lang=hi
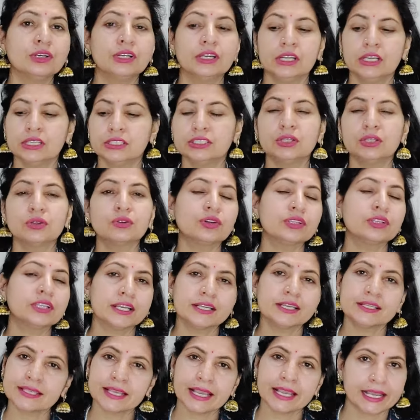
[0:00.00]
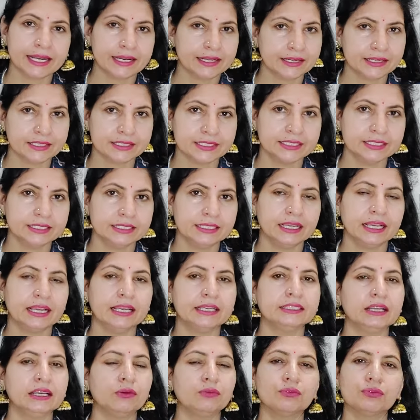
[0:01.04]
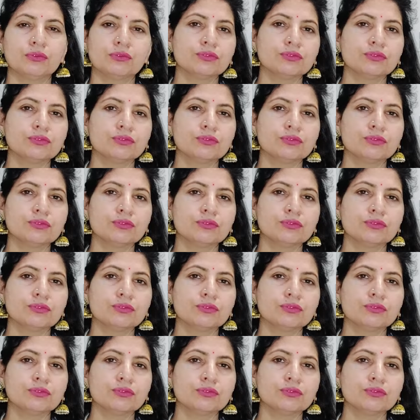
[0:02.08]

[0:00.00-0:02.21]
जिनको दही से एलर्जी है या उनको